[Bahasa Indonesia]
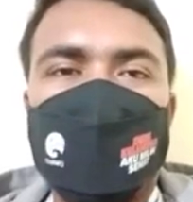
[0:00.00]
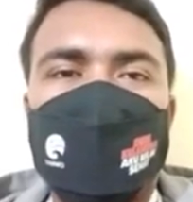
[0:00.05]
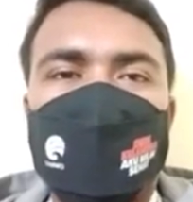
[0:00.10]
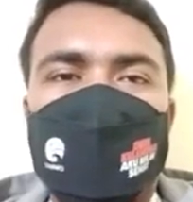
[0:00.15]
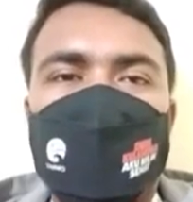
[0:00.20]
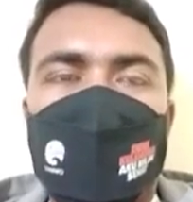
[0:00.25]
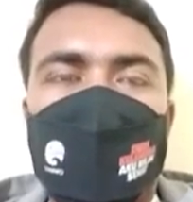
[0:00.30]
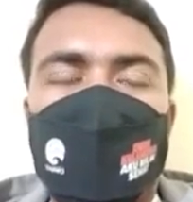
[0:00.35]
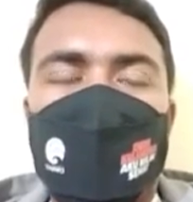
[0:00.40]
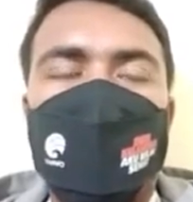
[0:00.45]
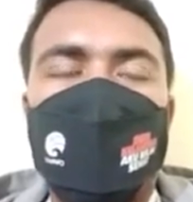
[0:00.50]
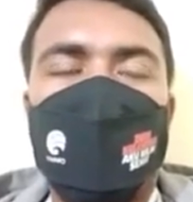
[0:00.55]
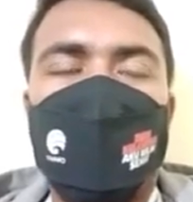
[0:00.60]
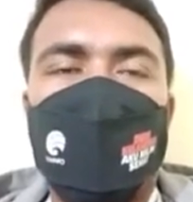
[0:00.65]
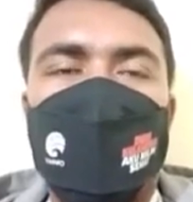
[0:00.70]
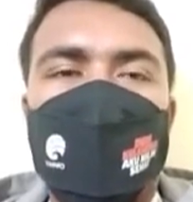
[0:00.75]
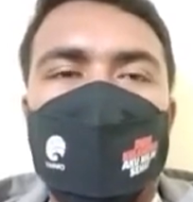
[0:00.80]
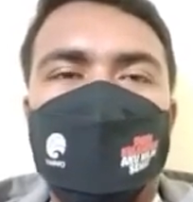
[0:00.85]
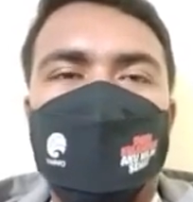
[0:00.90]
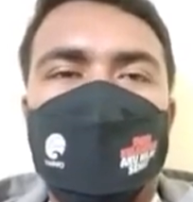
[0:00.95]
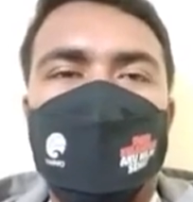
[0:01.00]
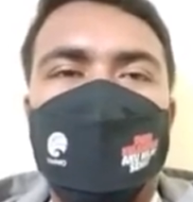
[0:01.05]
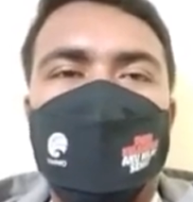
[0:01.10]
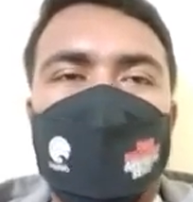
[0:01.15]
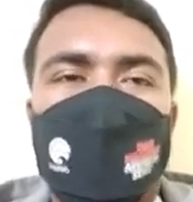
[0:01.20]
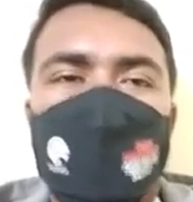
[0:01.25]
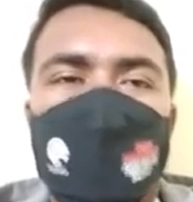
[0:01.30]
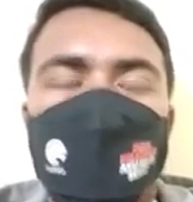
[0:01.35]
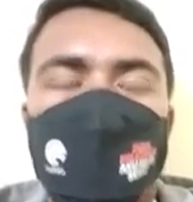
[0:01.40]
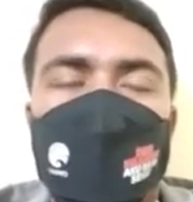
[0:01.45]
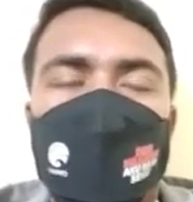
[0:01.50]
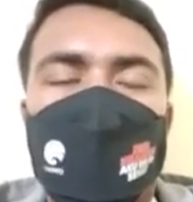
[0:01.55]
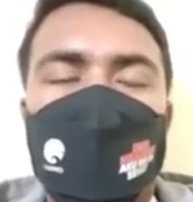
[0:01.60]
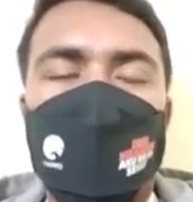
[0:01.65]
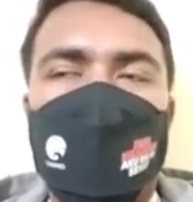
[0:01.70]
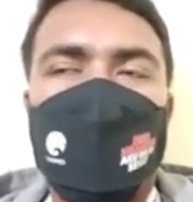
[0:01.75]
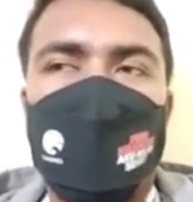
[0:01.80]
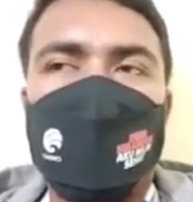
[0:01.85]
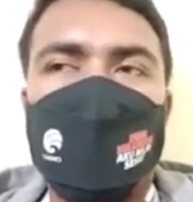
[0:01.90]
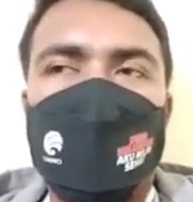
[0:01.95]
ini ada
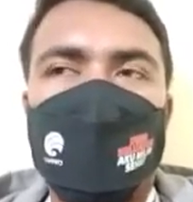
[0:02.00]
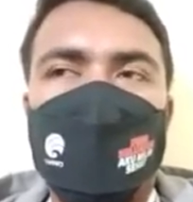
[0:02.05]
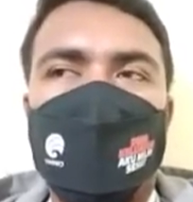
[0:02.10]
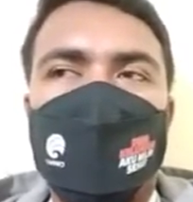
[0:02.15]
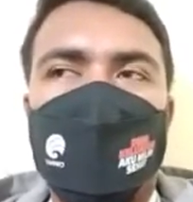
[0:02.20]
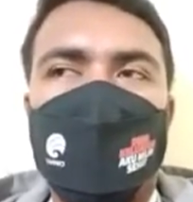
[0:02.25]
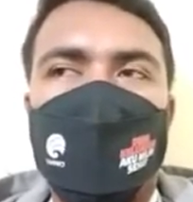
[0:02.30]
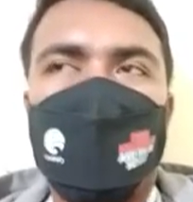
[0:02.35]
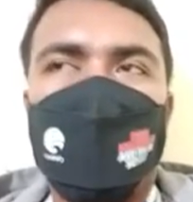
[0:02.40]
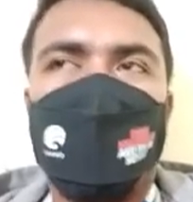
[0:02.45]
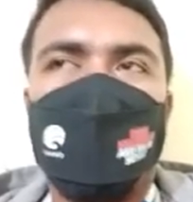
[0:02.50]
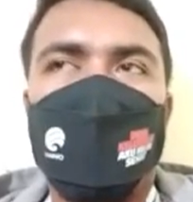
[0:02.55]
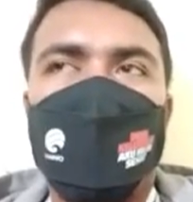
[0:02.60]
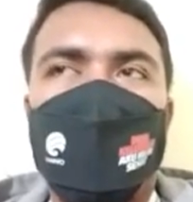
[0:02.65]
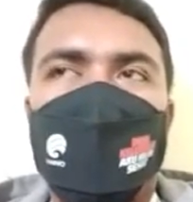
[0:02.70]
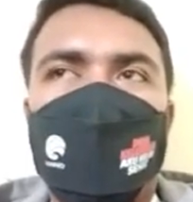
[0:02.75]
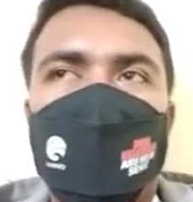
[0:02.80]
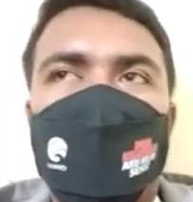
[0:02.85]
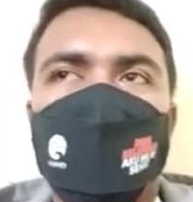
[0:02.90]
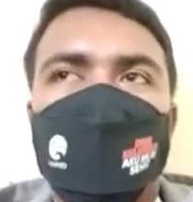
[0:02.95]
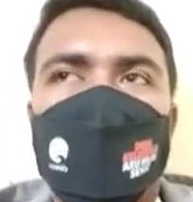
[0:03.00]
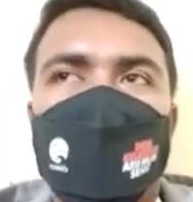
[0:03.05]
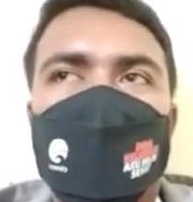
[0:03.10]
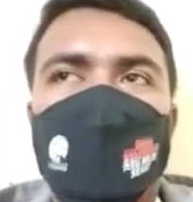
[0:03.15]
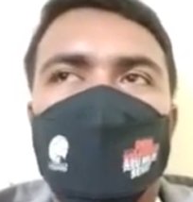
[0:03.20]
beberapa ada kurang